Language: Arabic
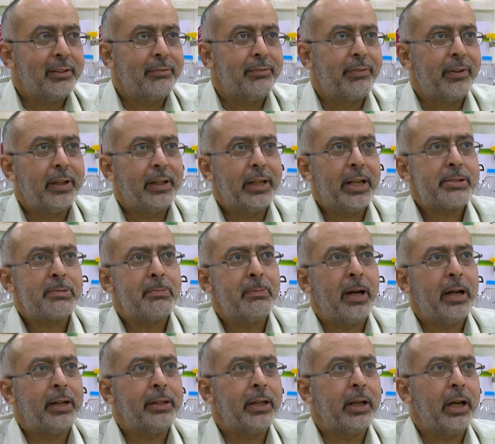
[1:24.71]
فليش
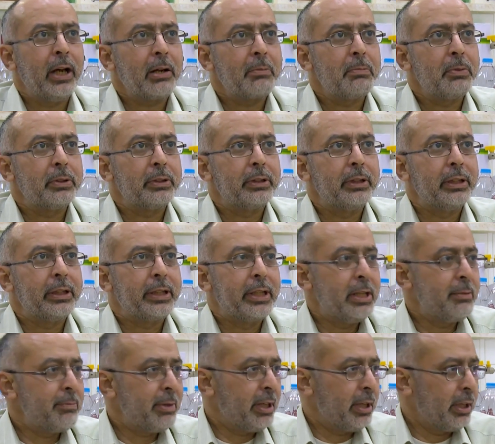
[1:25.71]
ما انا اربط
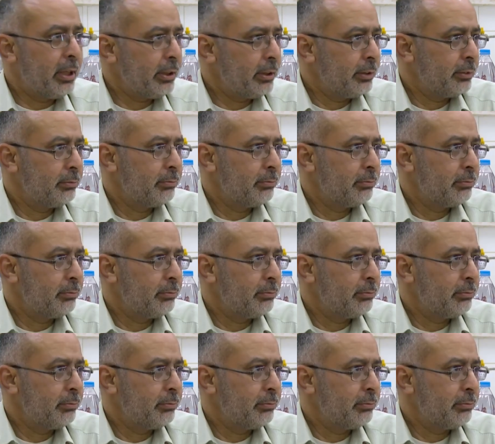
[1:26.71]
الكيمياء هاي